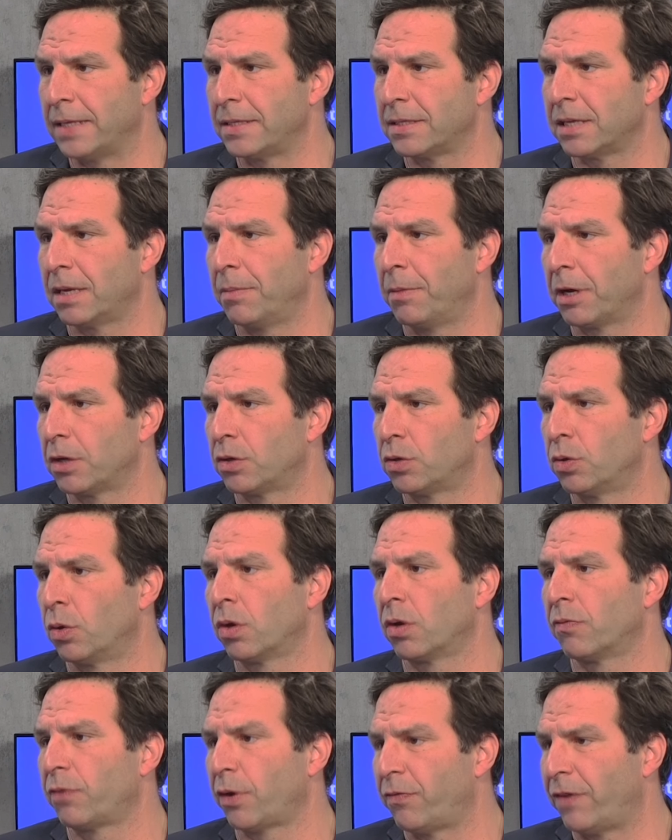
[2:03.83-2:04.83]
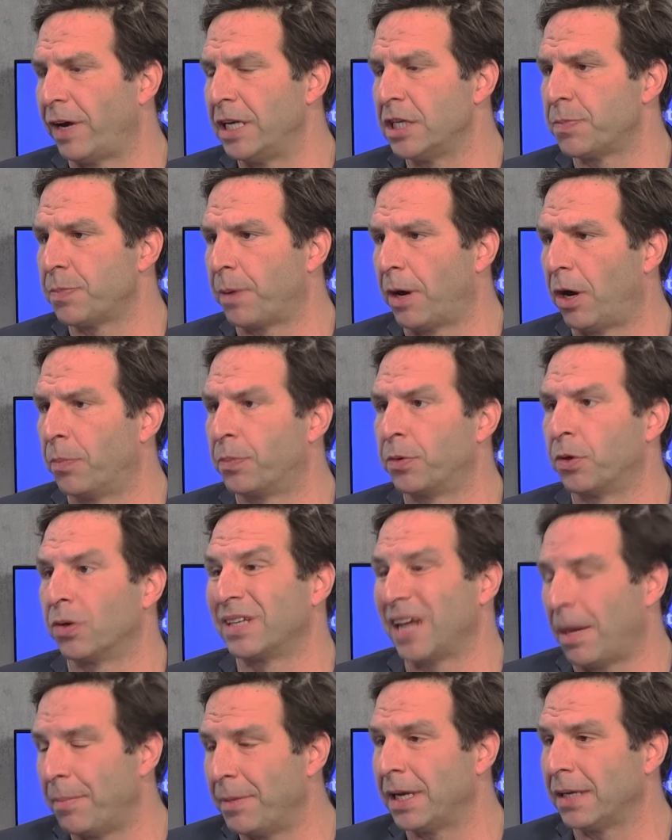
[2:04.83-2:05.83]
extremer Rhetorik und von Falschbehauptung.
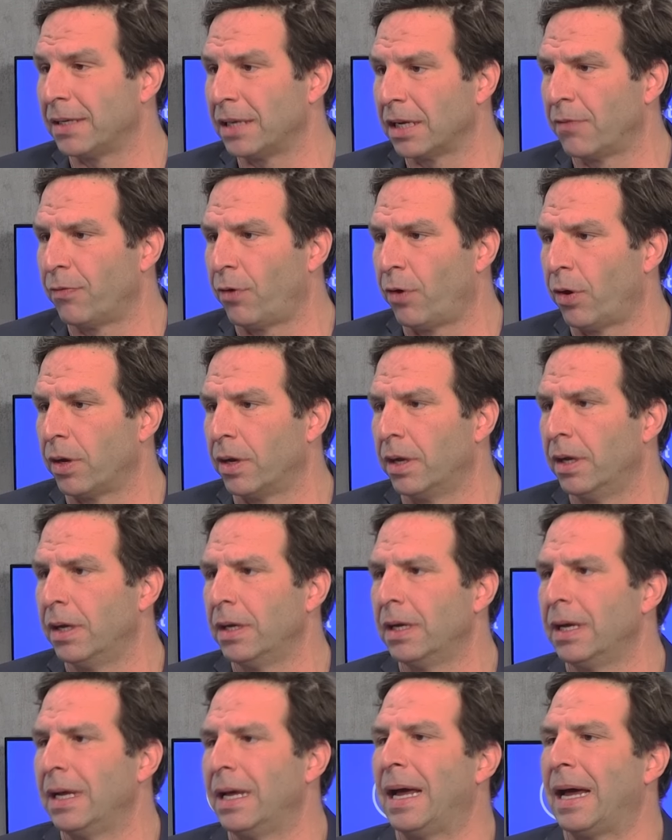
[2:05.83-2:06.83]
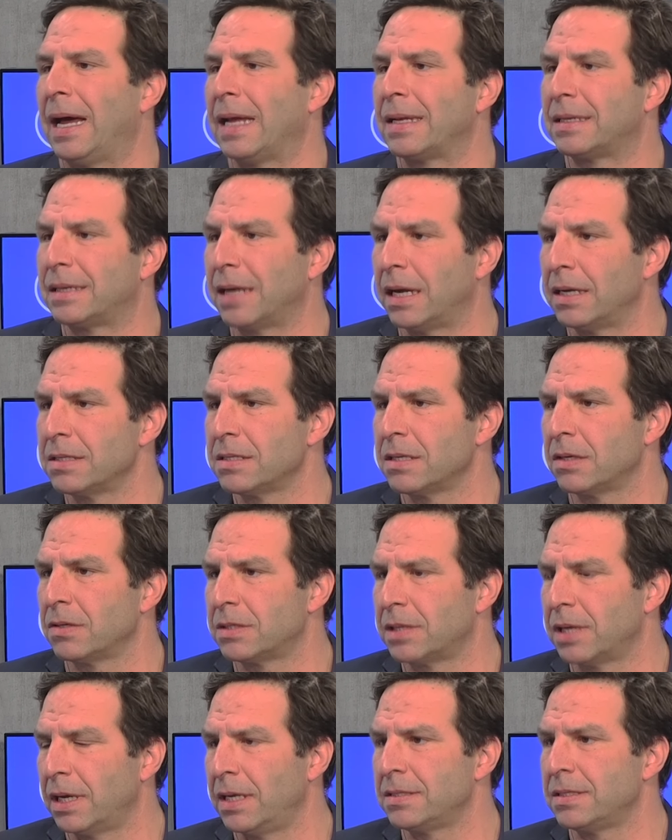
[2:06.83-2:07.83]
Damit hat er gewonnen. Hat das aus
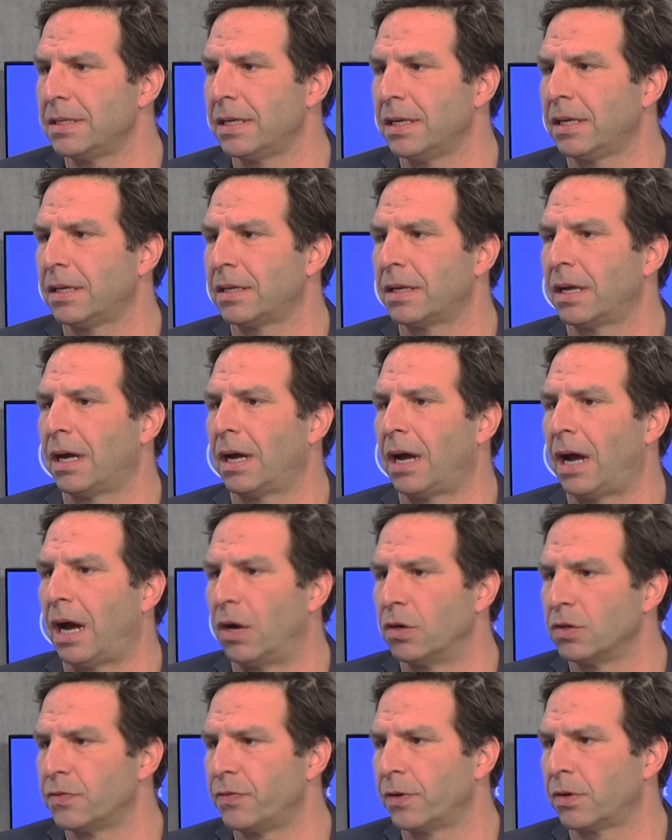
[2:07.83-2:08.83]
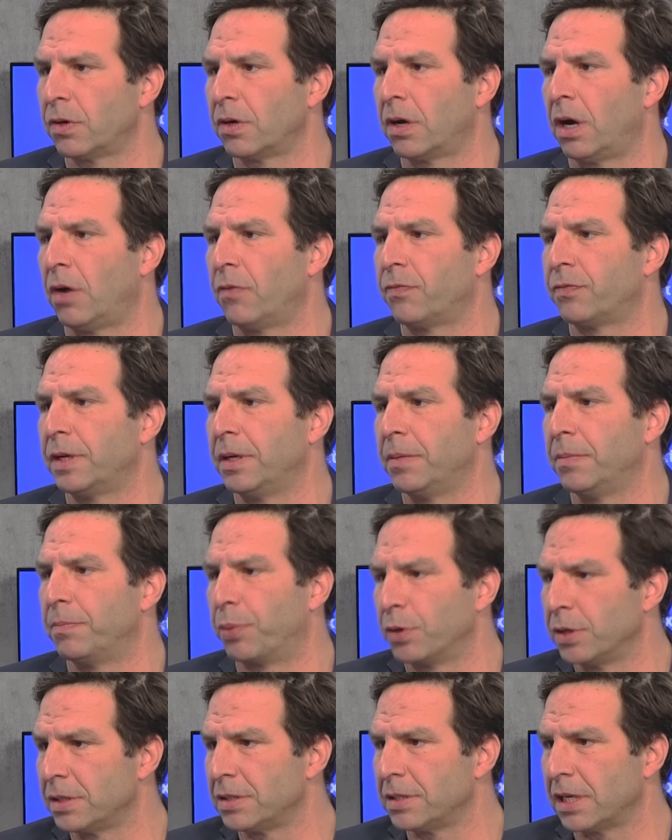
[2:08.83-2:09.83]
deiner Sicht Auswirkungen auf den
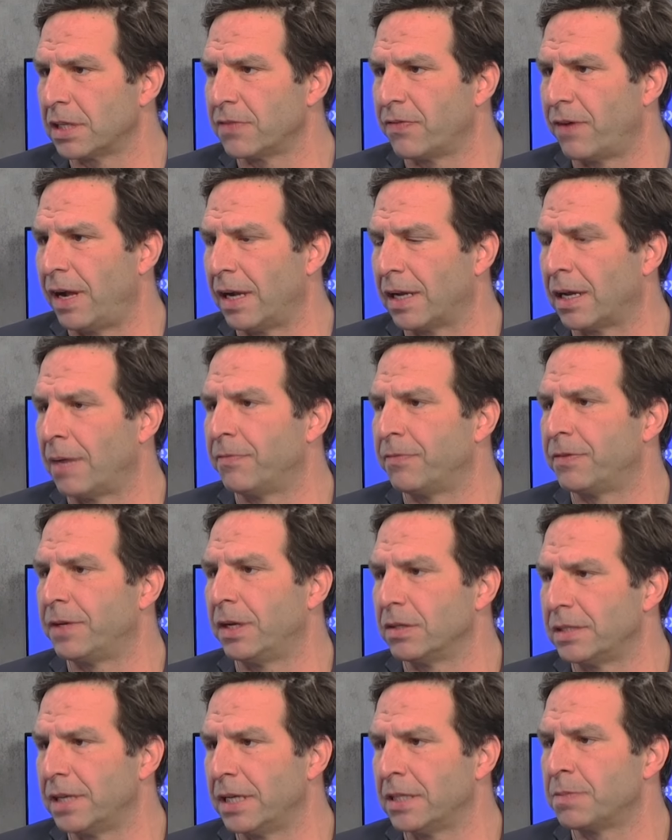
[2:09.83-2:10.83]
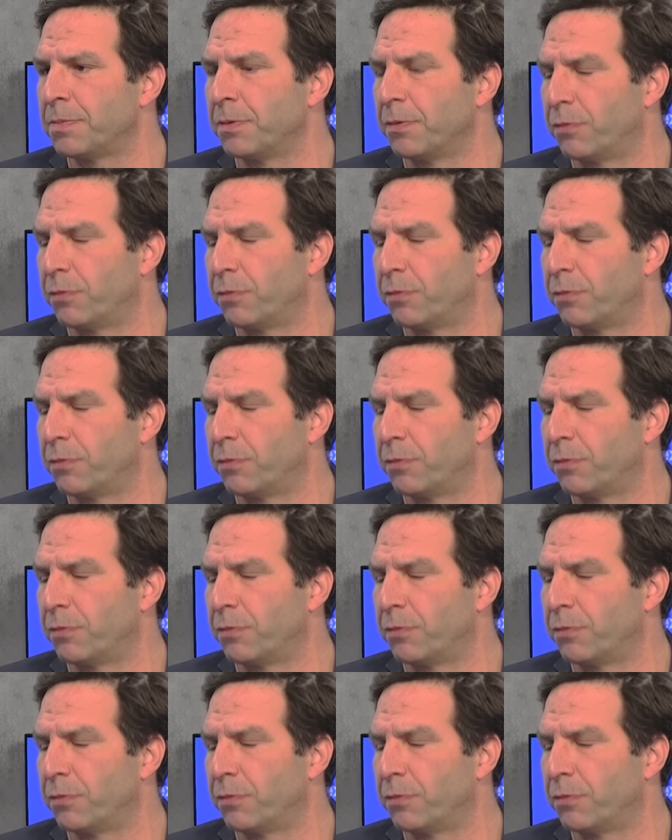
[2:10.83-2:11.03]
Bundestagswahlkampf, der uns jetzt